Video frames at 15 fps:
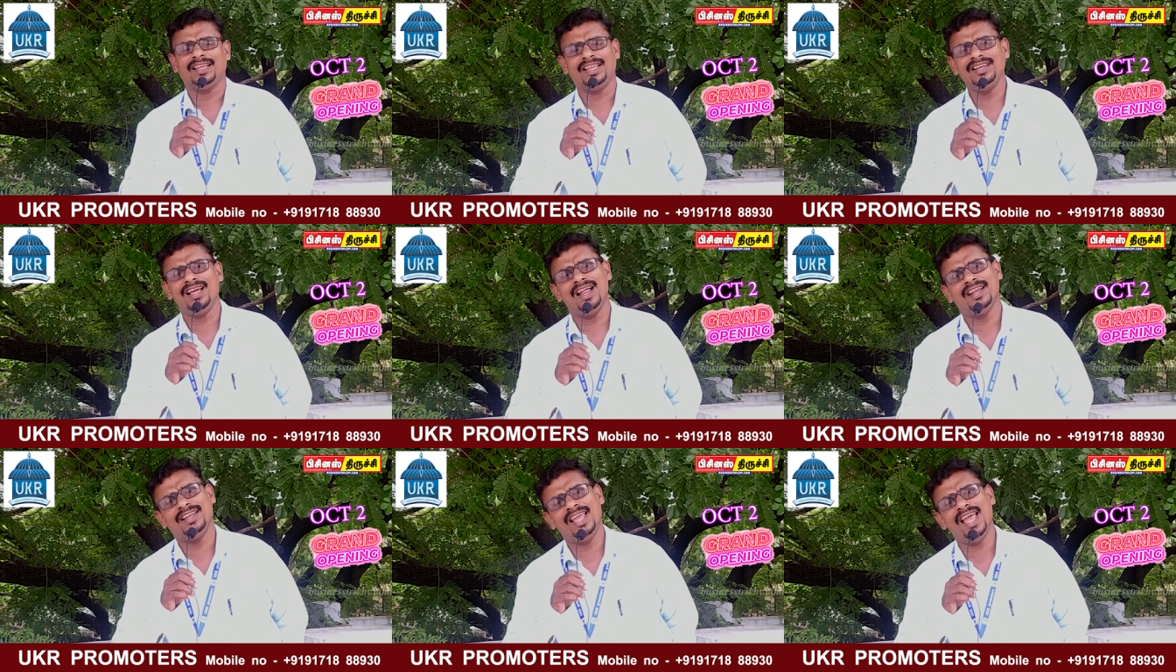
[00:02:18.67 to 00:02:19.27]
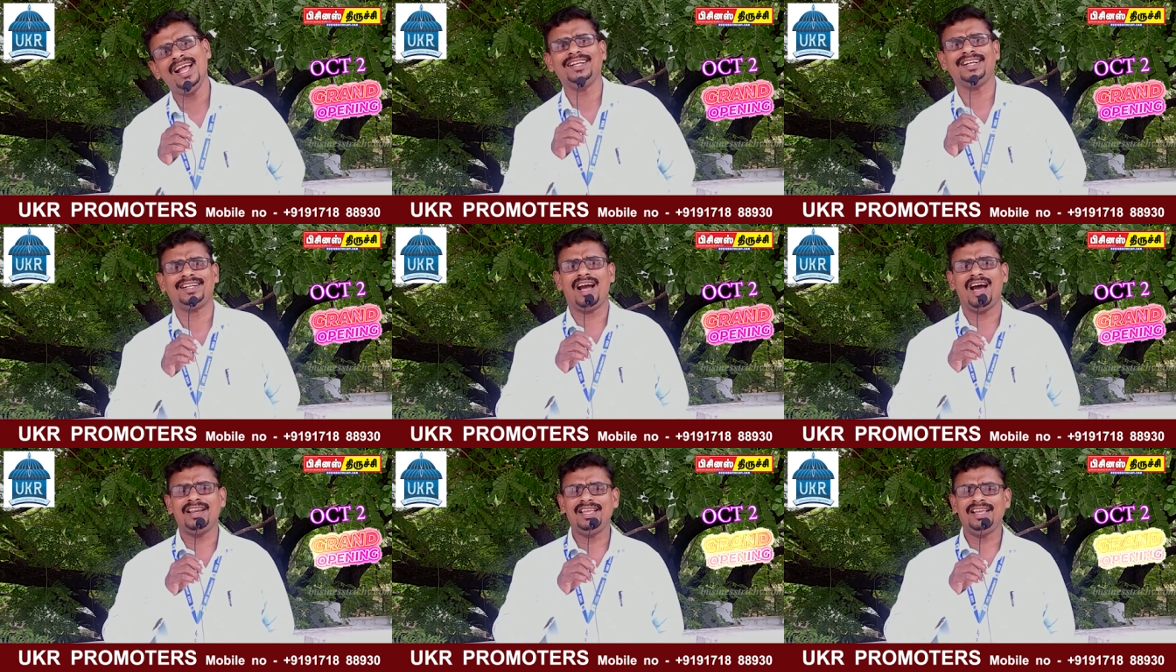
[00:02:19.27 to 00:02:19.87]
இன்னும் அநேக
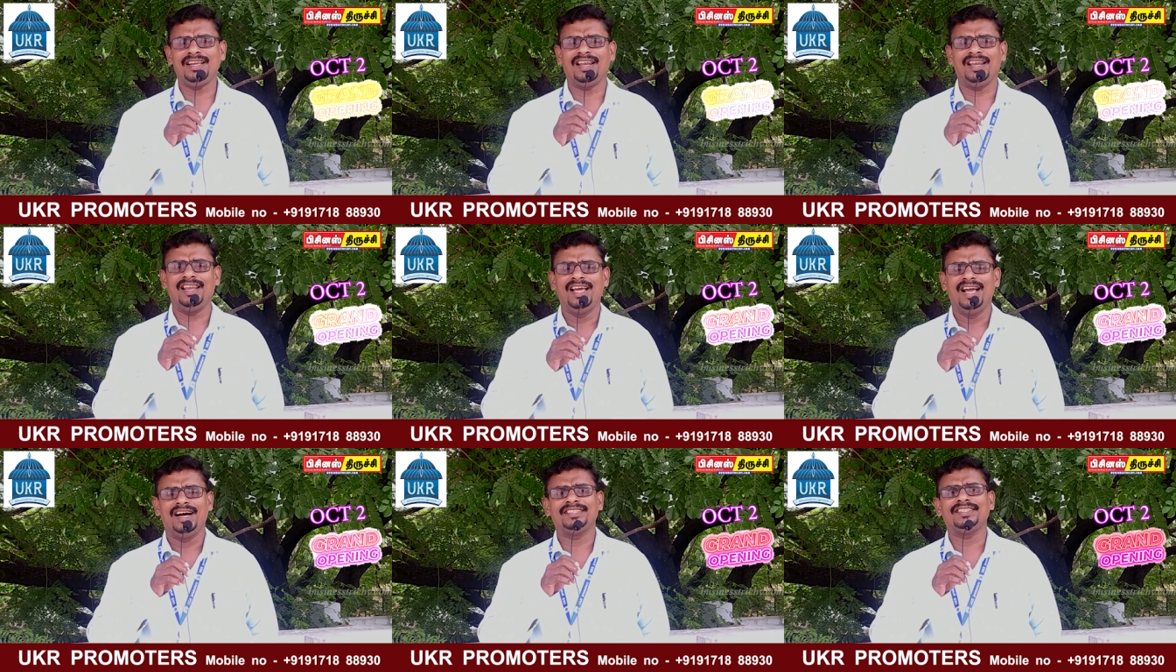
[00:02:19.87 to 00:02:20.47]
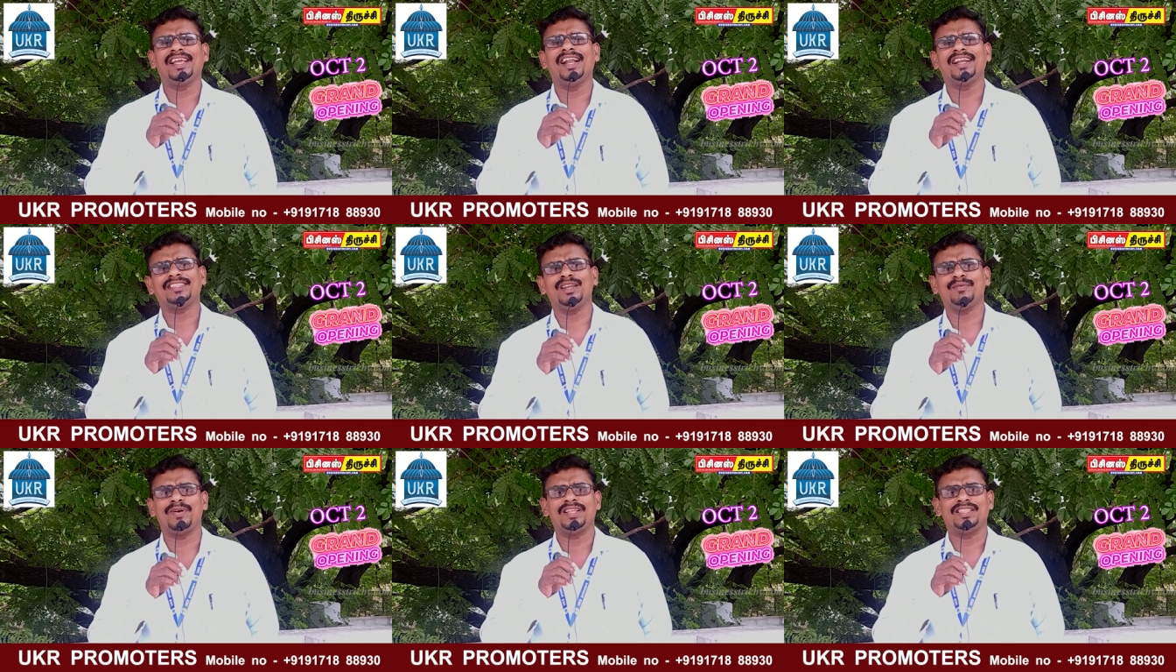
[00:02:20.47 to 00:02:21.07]
காரியங்கள் அந்த
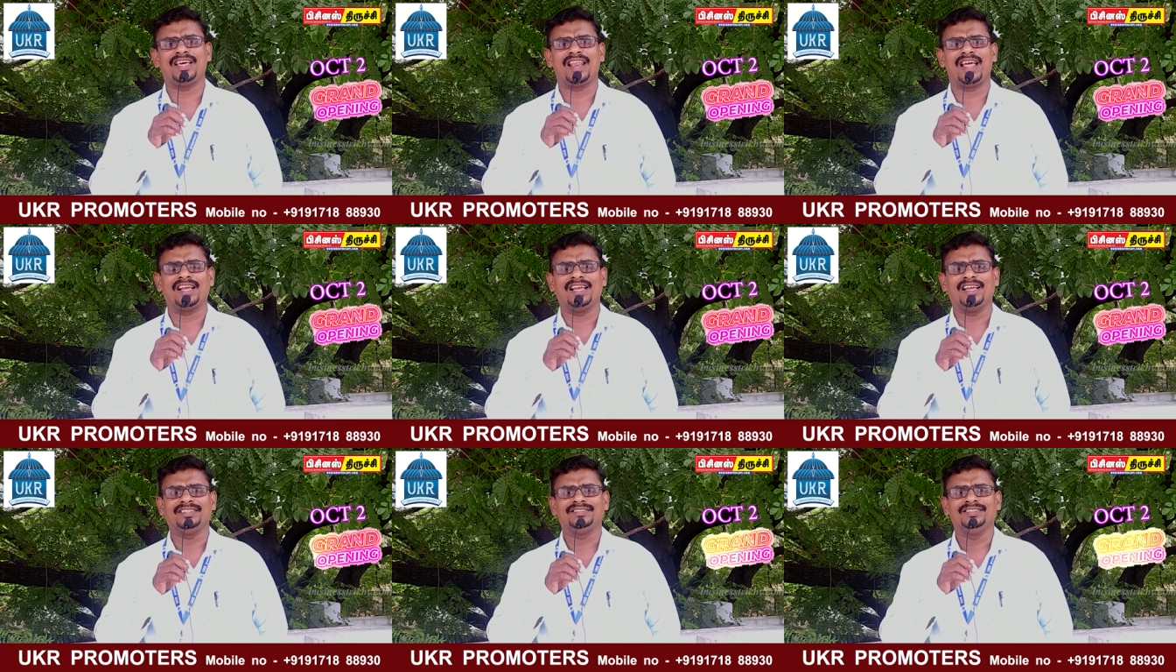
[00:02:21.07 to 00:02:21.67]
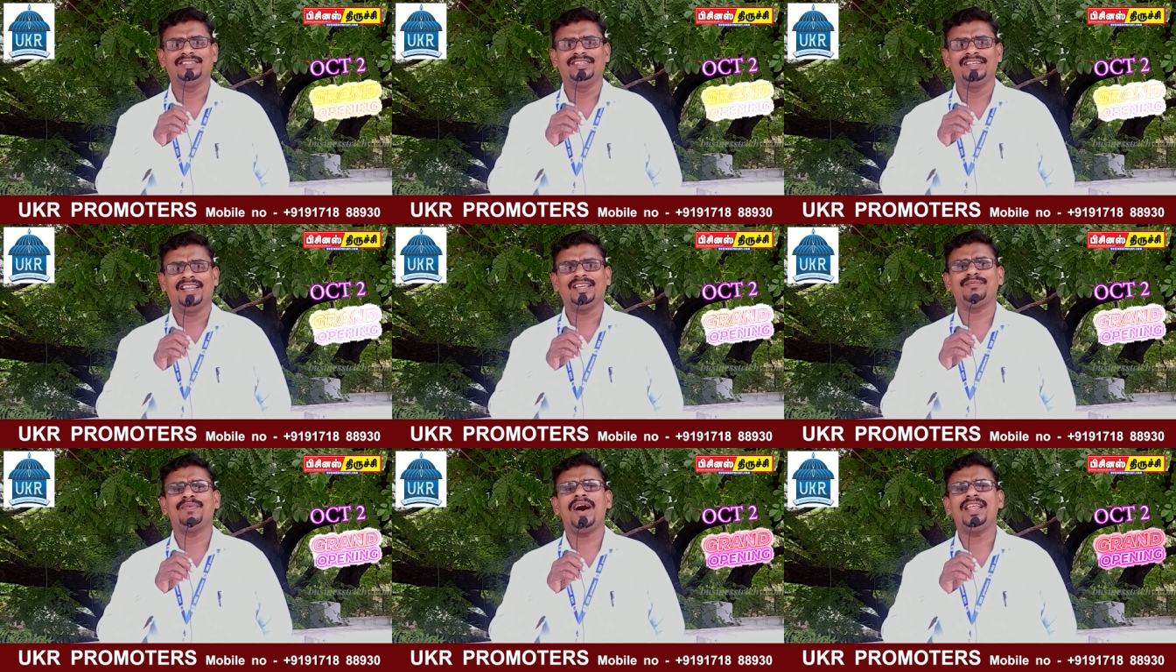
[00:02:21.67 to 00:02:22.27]
இடத்துல பண்ணி தராங்க
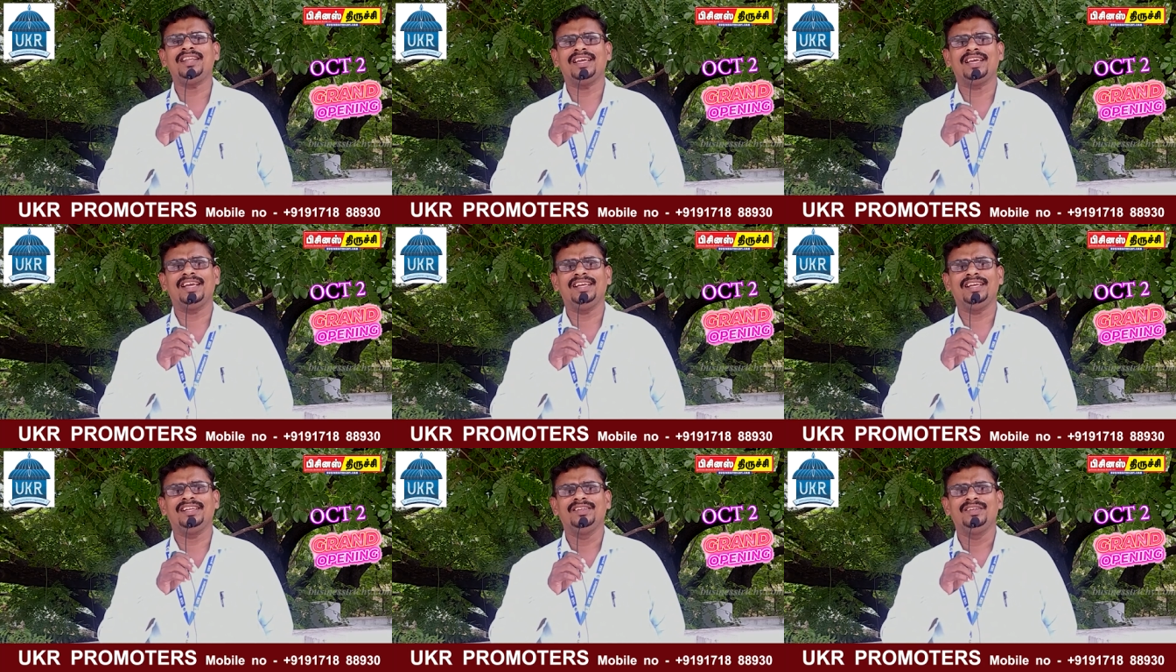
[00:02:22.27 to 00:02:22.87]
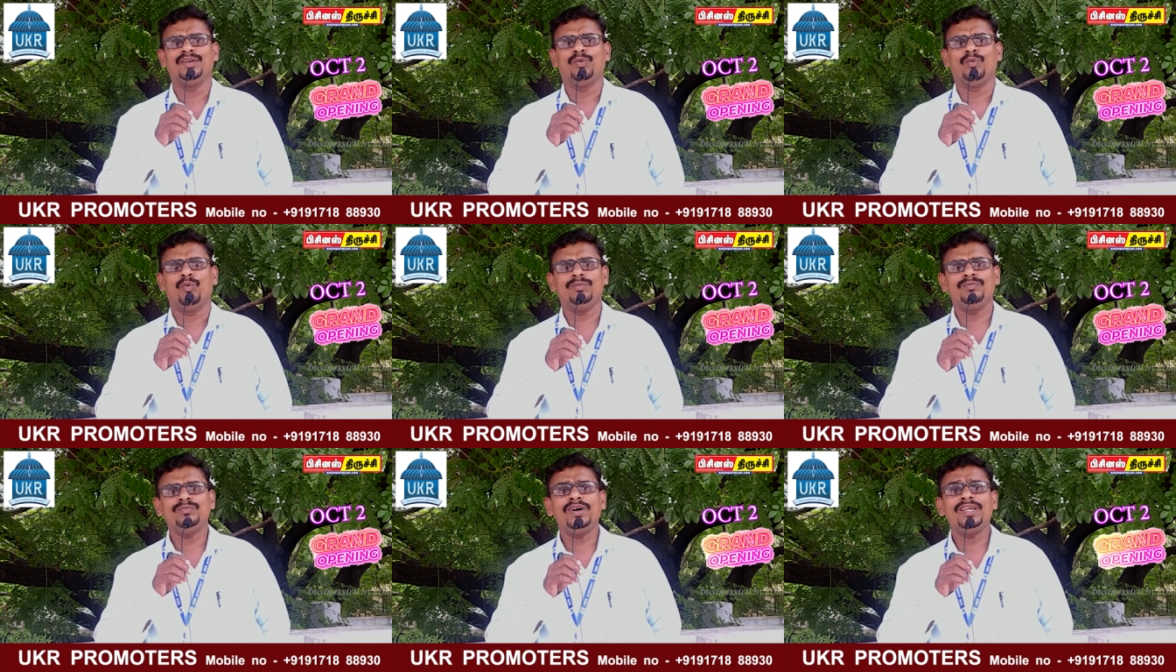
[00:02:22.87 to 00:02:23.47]
இன்னைக்கு பாருங்க
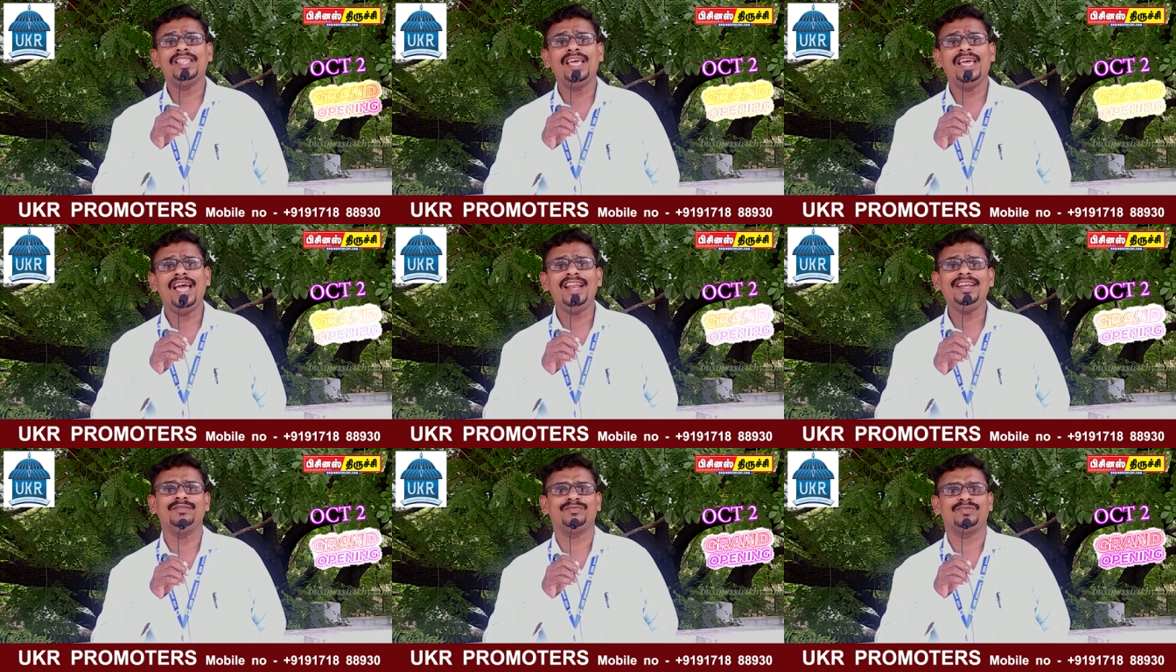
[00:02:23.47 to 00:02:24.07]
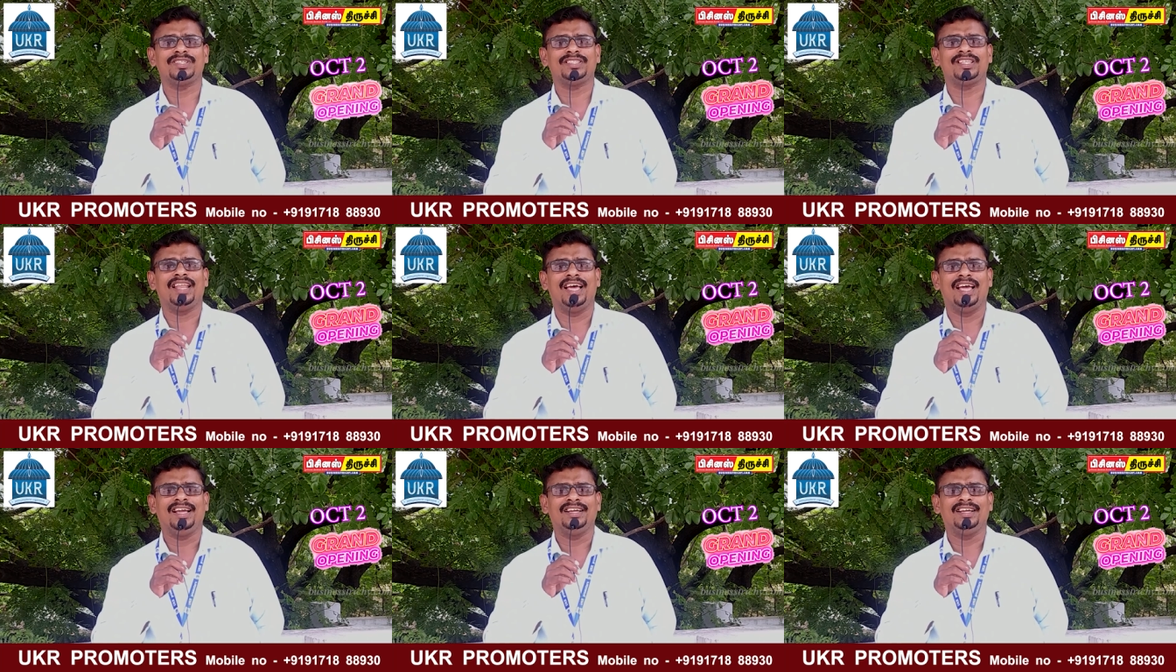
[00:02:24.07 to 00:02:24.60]
ஒன்பதே நிமிஷத்துல